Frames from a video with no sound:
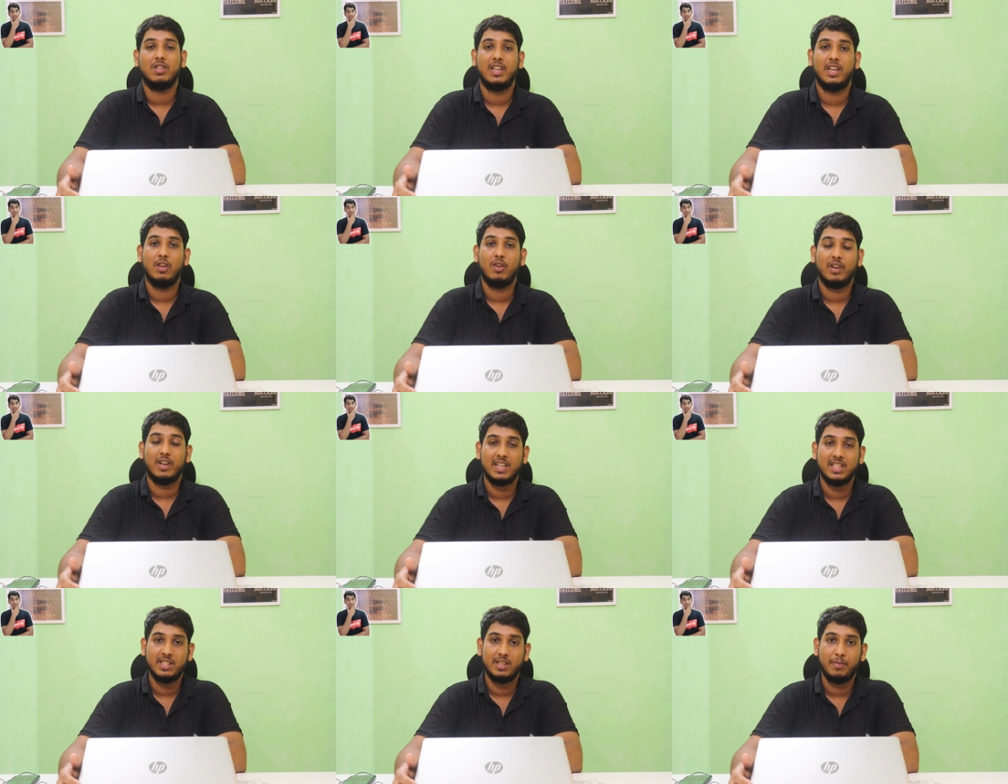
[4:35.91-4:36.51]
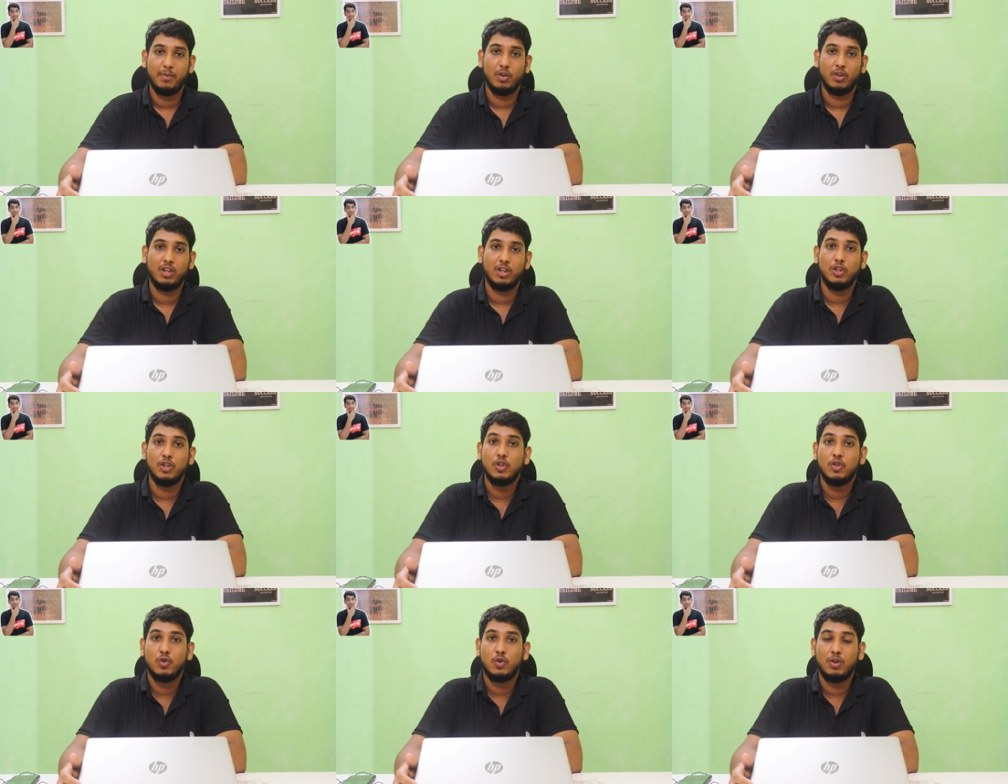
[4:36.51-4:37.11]
सारे लोग ऐसे भी होते हैं
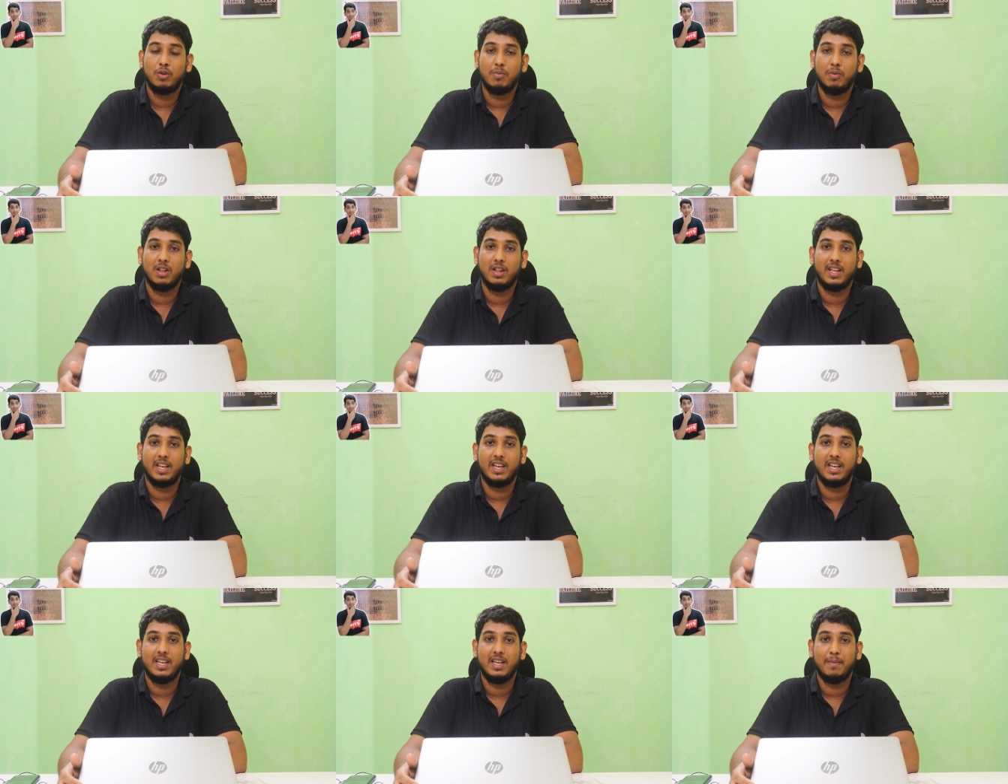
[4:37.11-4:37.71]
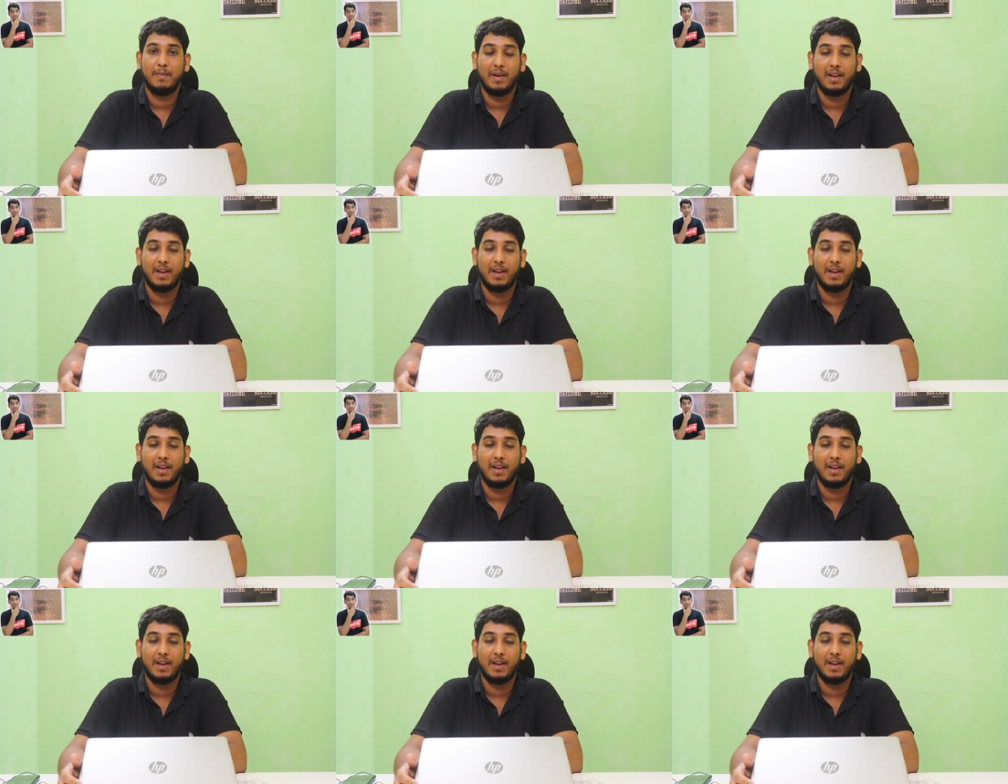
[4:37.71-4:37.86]
जो झूठ बोलते हैं कि ये